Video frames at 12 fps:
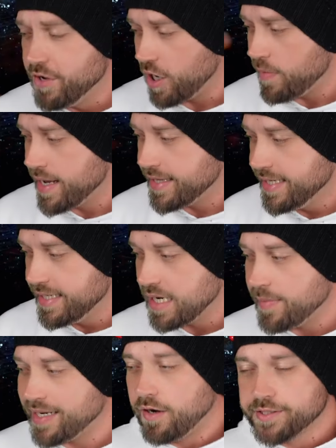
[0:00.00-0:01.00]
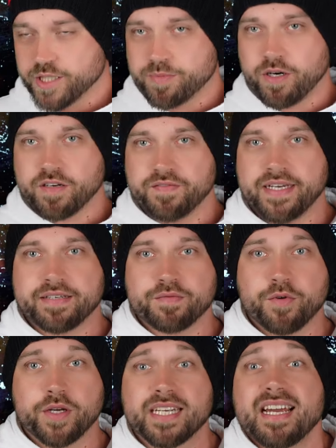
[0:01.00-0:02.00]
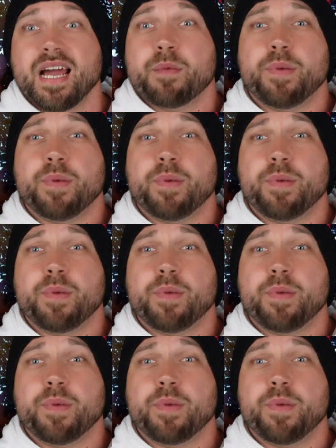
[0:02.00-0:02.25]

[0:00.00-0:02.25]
wie auch immer der Titel am Ende ausgesprochen werden wird.